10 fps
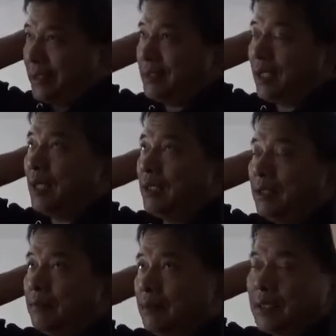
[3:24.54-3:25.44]
天上
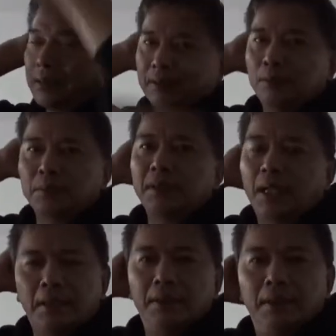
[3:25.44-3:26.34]
看，往下是陆地
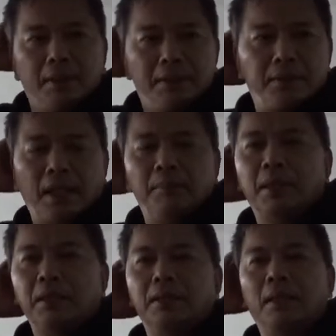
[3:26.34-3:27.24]
啊，就还
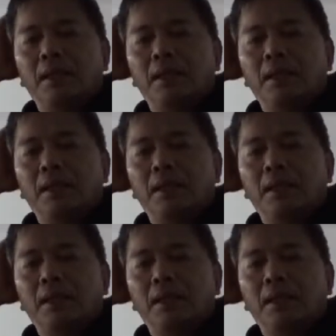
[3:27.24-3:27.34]
没，